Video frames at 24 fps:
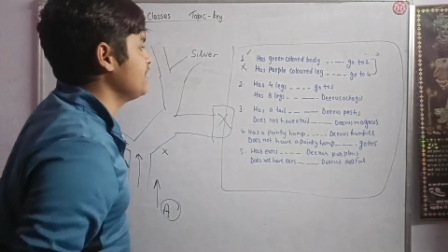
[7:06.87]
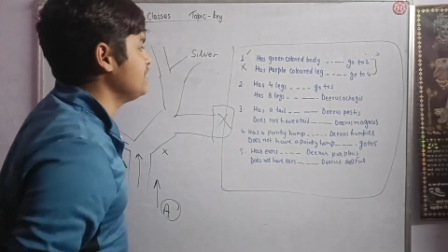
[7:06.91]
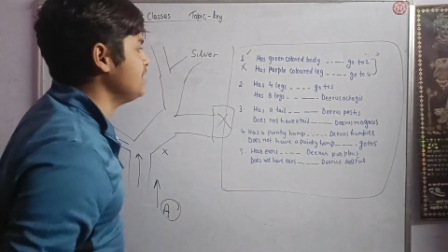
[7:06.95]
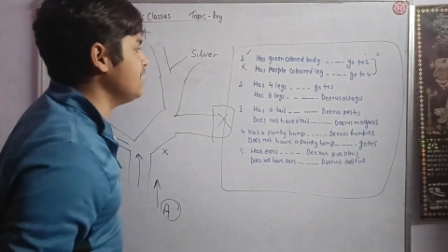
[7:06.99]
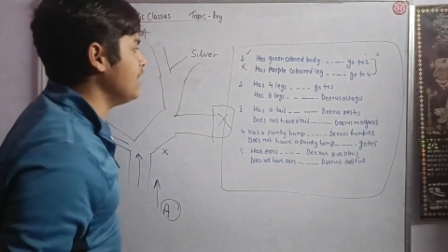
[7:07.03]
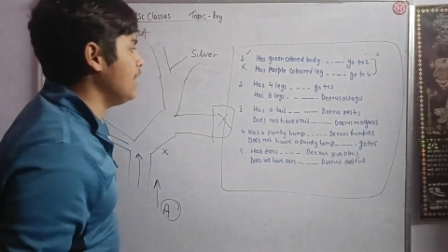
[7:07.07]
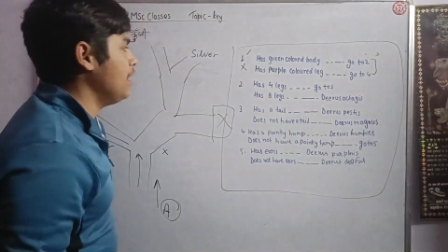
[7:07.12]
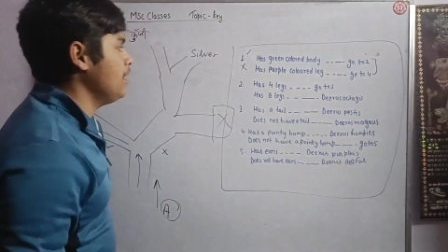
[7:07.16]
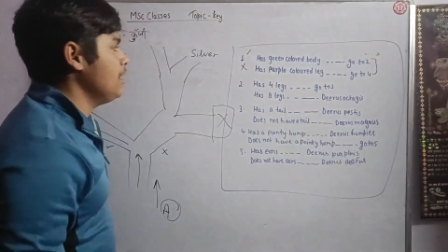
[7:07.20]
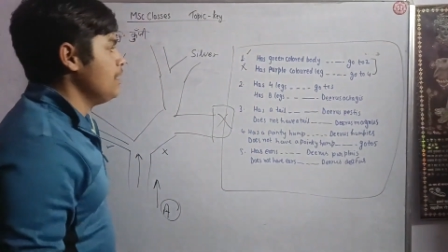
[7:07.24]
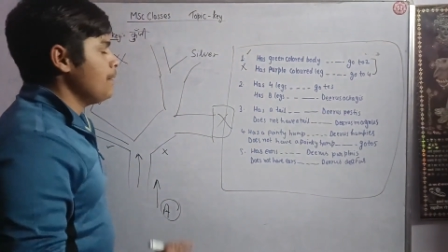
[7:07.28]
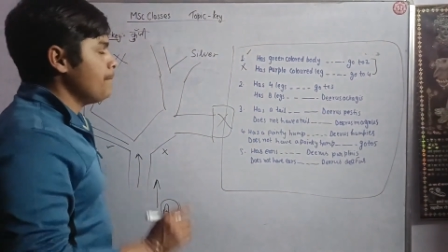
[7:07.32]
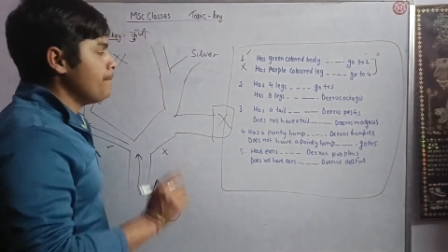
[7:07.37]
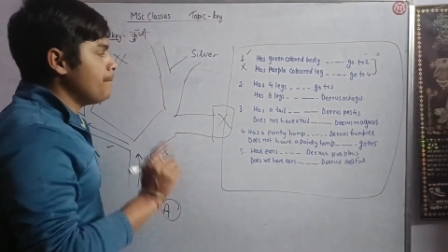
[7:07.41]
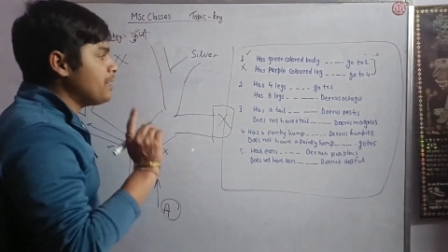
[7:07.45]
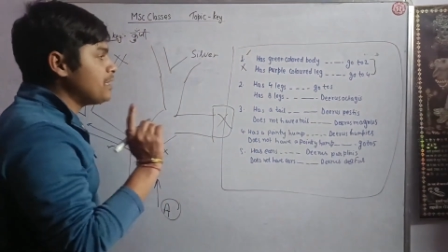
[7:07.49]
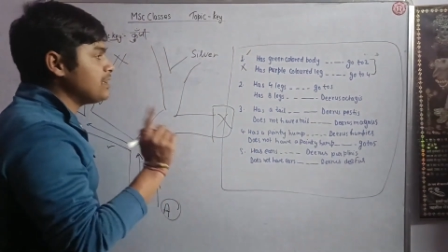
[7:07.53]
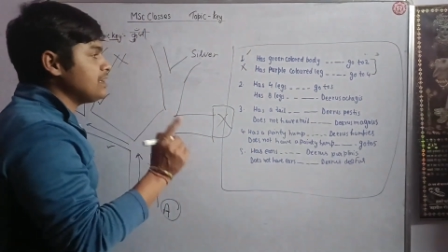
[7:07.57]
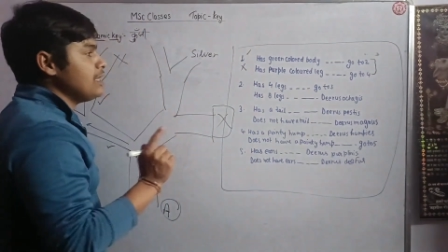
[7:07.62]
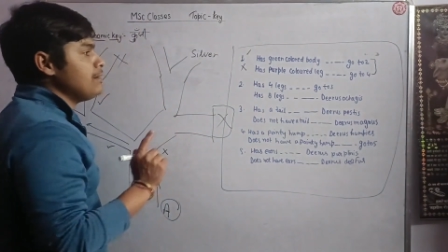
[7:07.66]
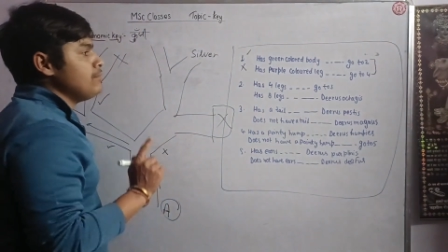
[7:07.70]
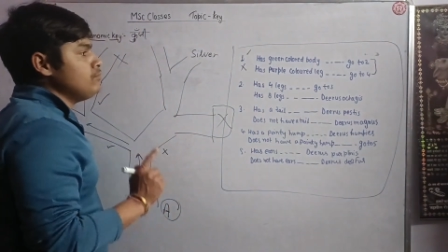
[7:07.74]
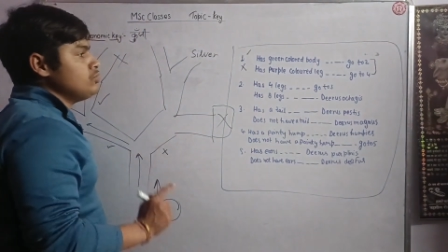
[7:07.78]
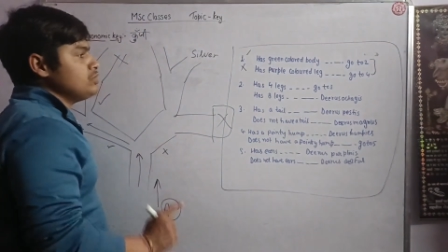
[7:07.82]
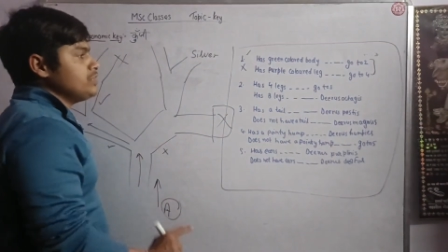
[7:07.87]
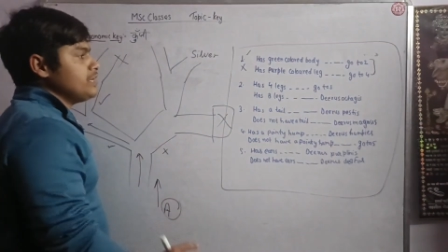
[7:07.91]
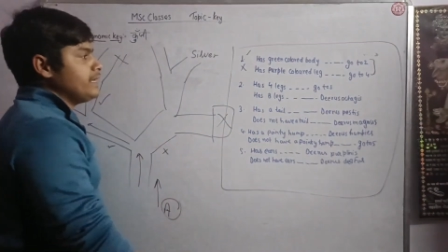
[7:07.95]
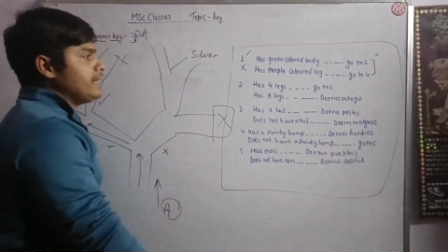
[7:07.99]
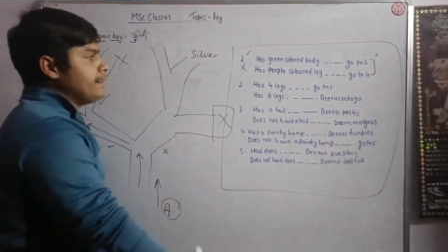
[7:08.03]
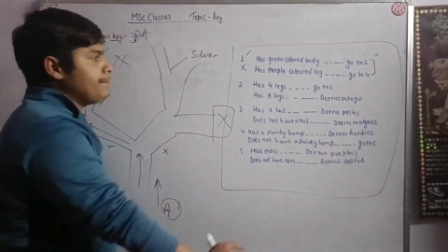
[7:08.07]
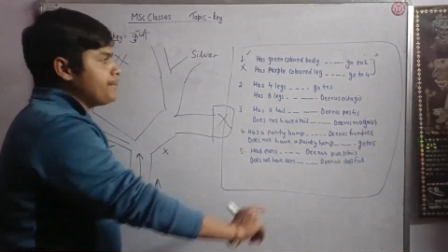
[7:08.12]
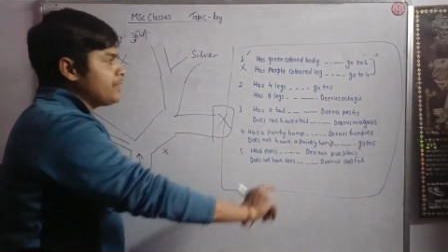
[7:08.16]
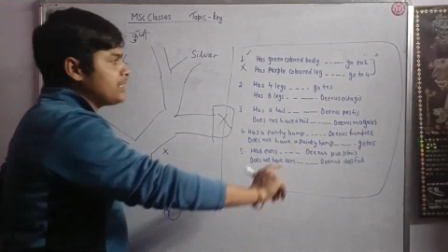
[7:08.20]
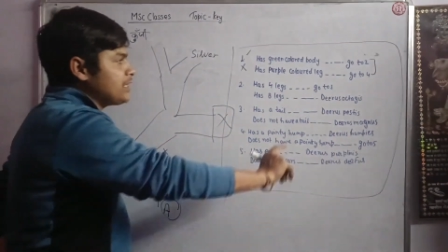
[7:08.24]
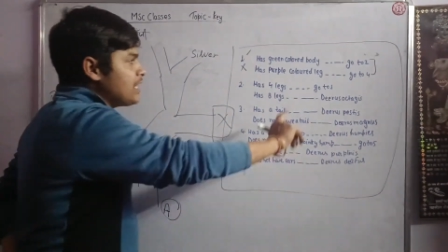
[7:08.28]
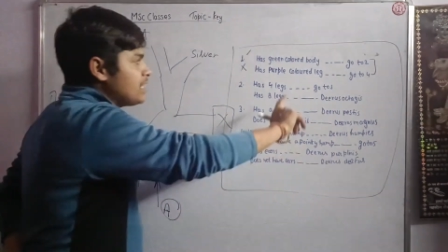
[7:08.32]
कर दिया मतलब मुझे
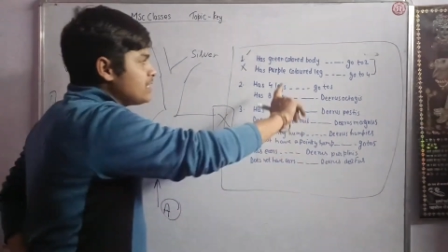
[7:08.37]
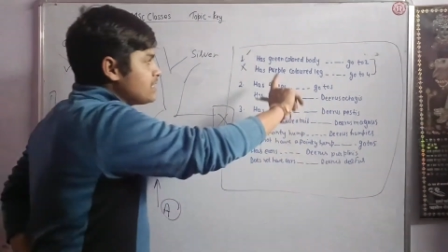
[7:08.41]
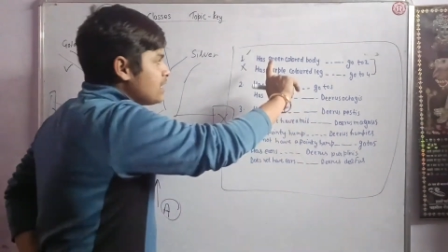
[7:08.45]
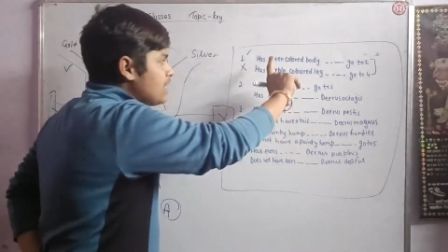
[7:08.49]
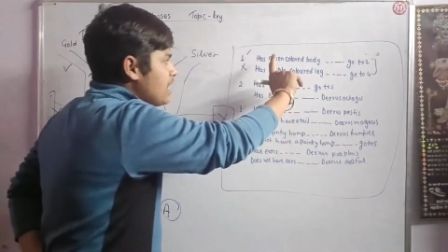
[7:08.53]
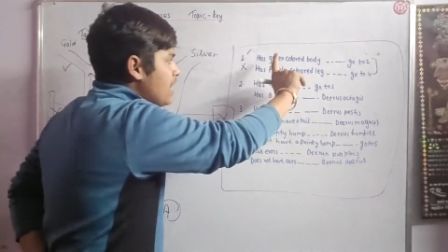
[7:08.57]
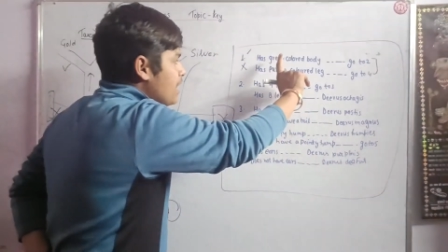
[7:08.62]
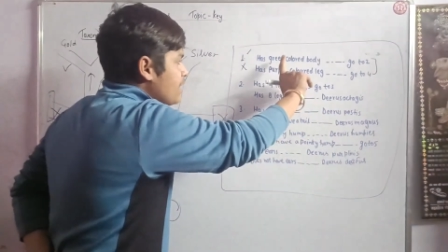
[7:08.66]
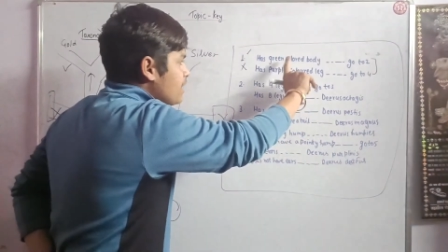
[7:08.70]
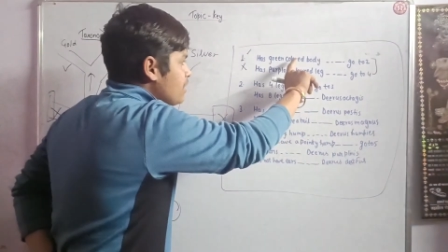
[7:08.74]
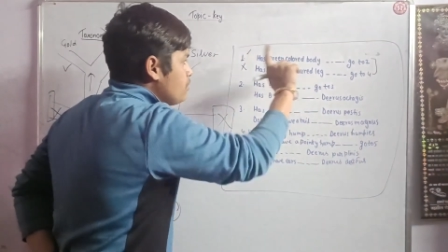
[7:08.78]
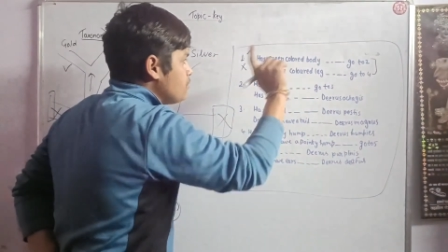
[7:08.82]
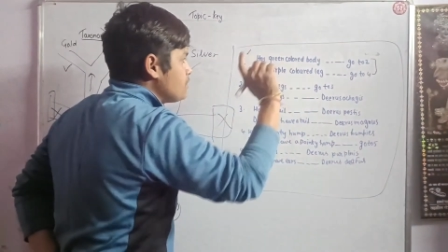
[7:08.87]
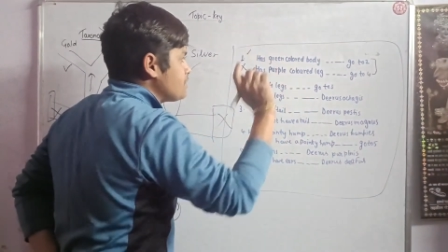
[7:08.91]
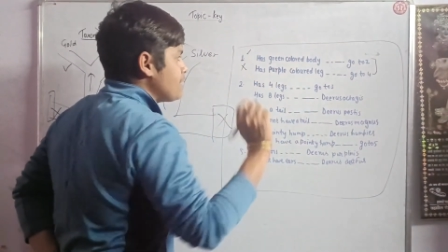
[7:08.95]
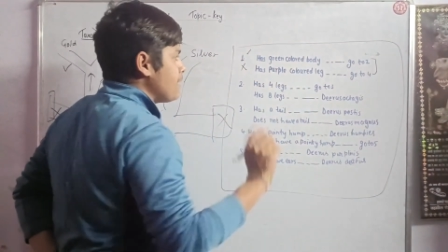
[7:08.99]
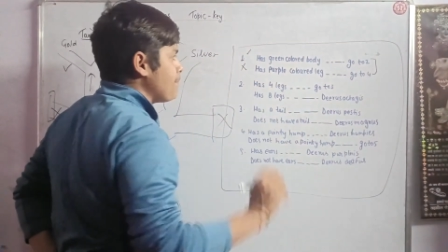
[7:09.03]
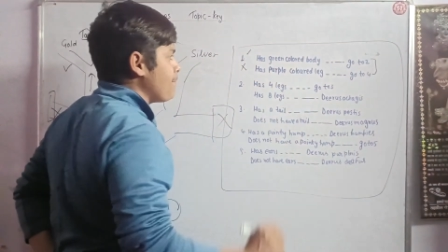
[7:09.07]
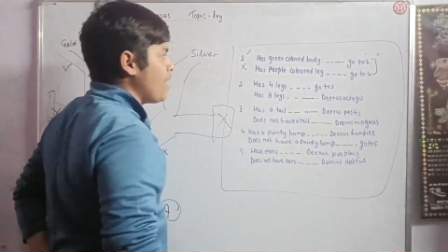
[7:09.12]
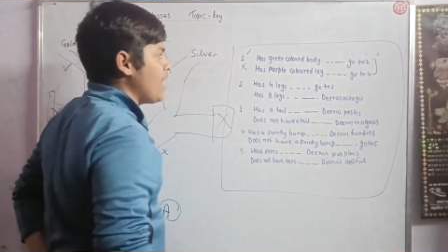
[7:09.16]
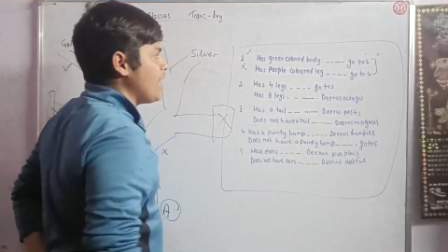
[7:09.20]
ये पता चला कि उसके